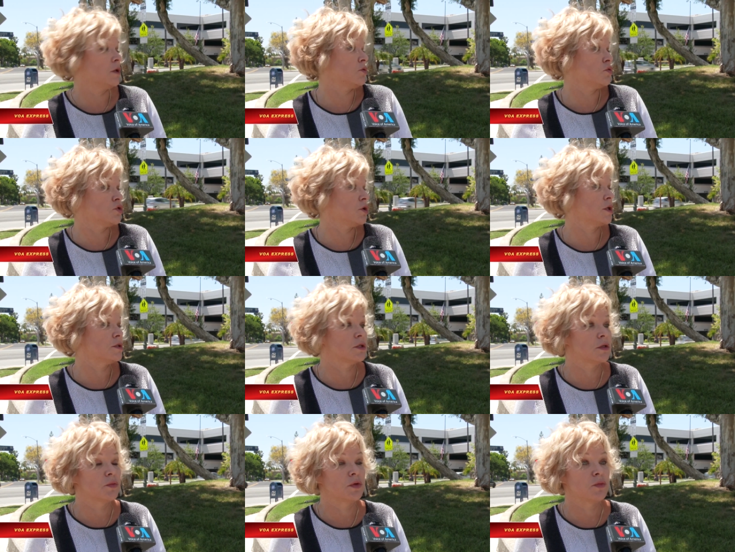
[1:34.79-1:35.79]
chẳng hạn?
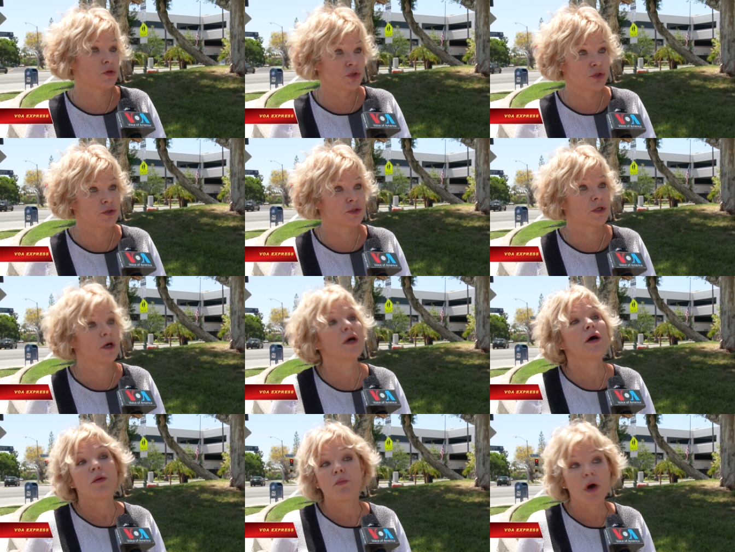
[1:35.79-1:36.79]
Tôi cũng muốn có một căn
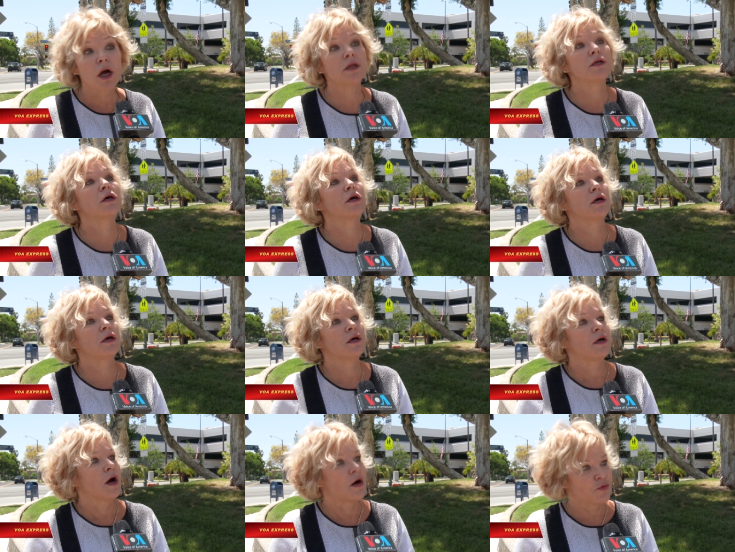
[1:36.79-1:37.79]
hộ riêng sạch sẽ,
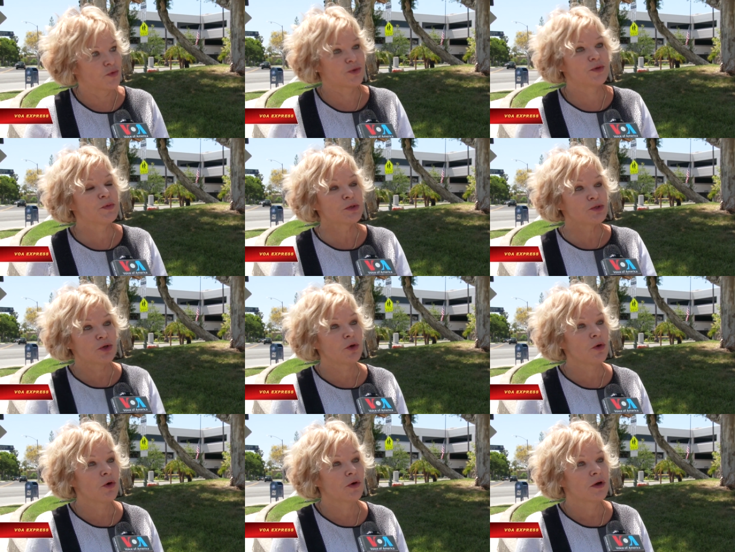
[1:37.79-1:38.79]
nhưng tôi không có đủ khả
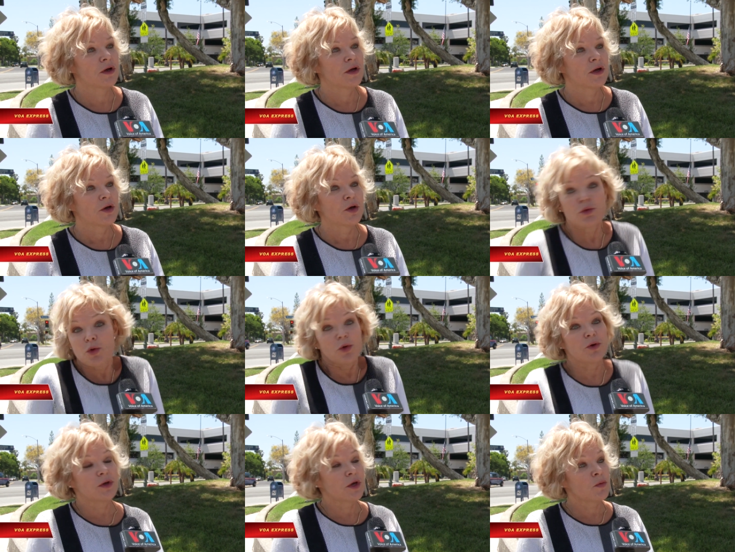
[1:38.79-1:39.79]
năng, mà họ lại
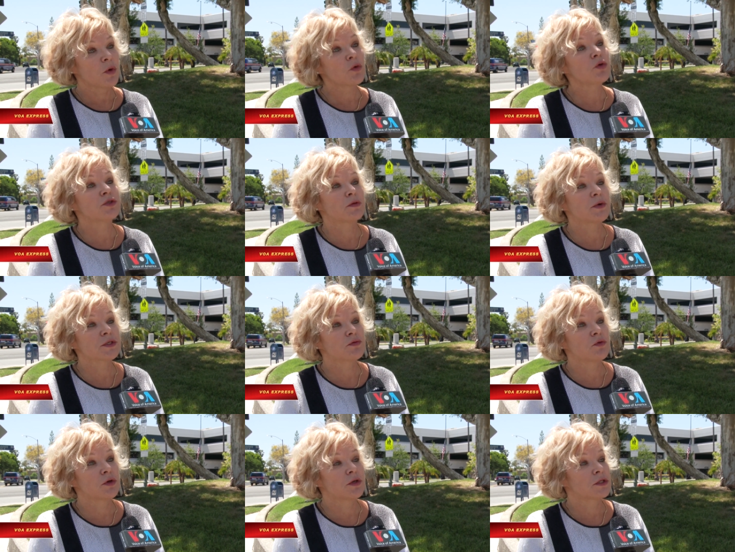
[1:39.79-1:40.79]
đang cho không những căn hộ
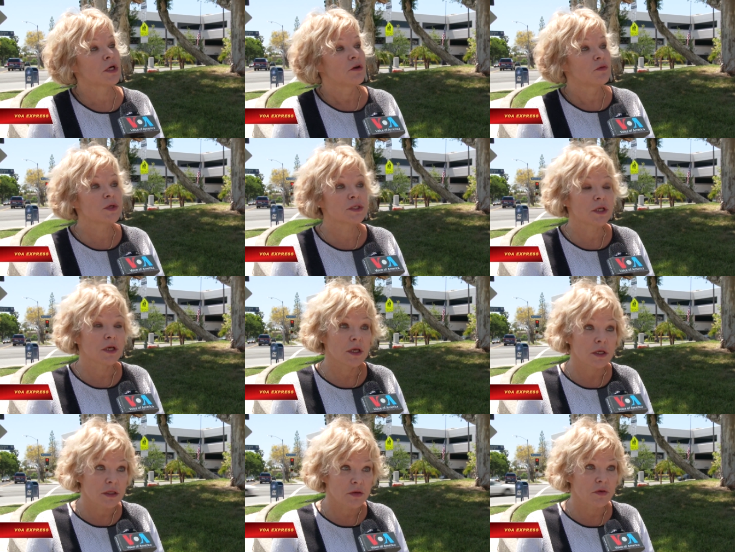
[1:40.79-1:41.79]
cho những người không có bất bất
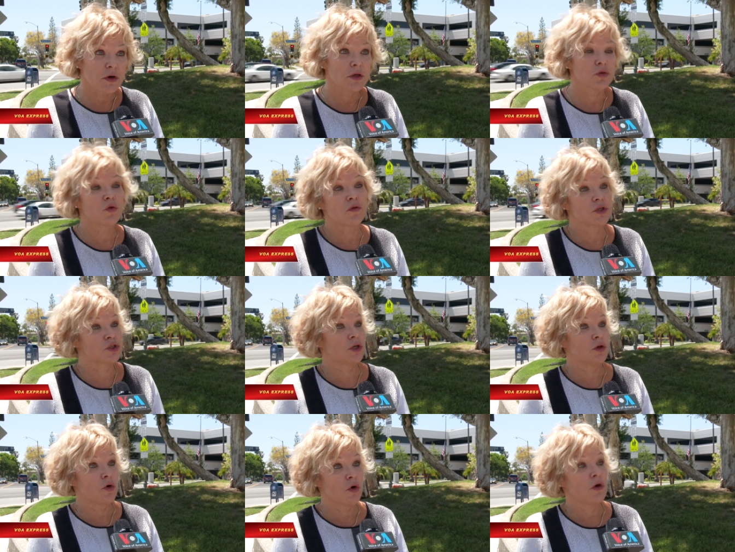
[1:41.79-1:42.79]
kỳ đóng góp nào cho xã
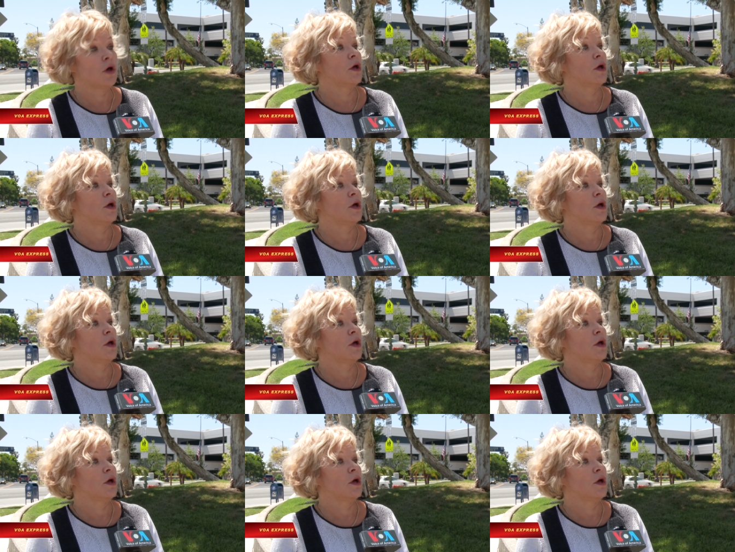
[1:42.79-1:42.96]
hội.